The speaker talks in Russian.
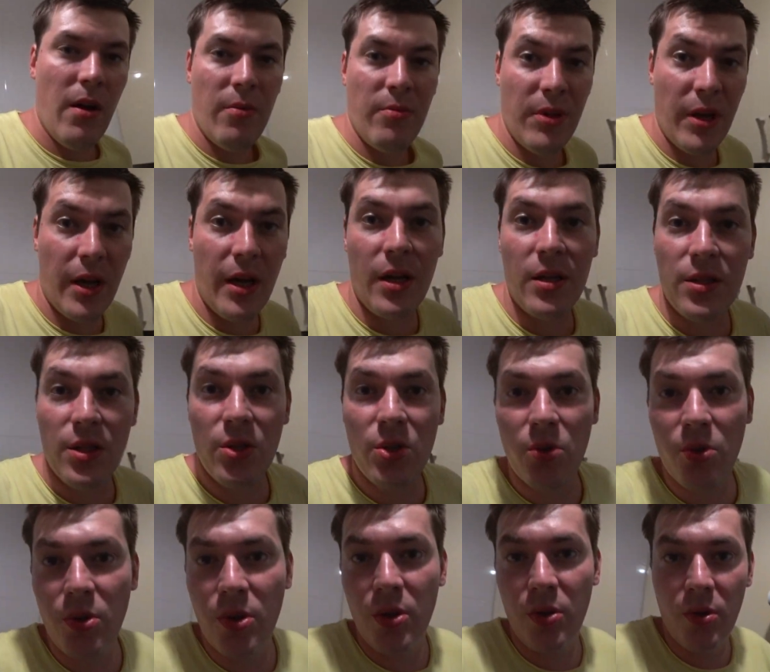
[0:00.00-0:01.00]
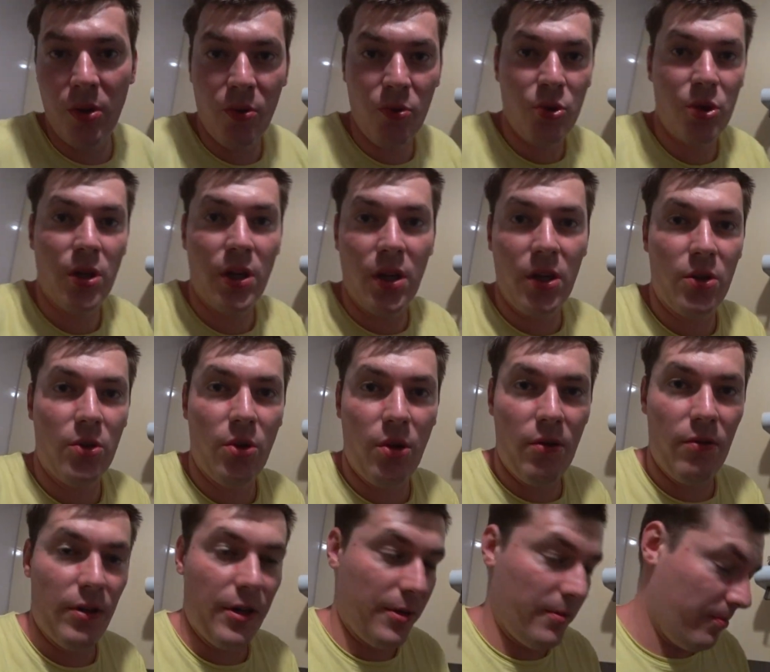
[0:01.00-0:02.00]
Мне кажется, что дырны уже
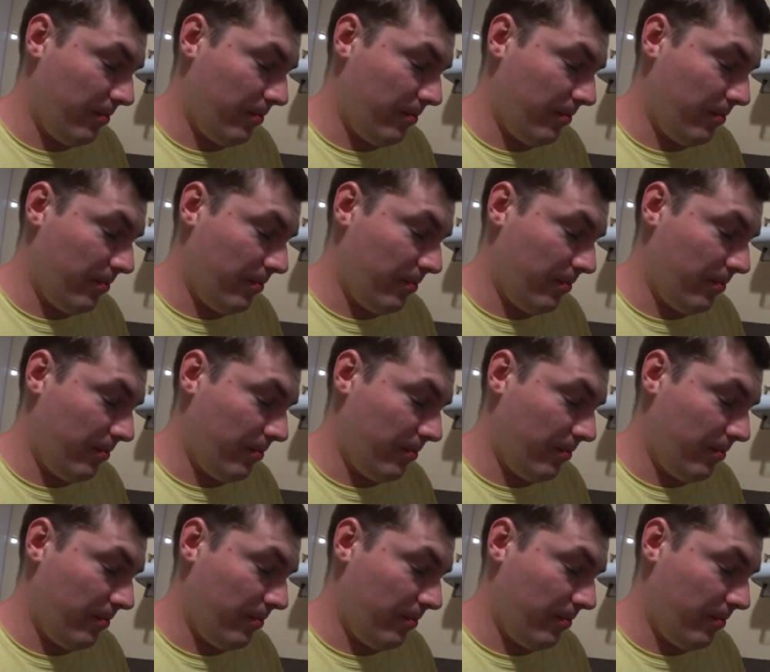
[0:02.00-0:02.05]
готовы.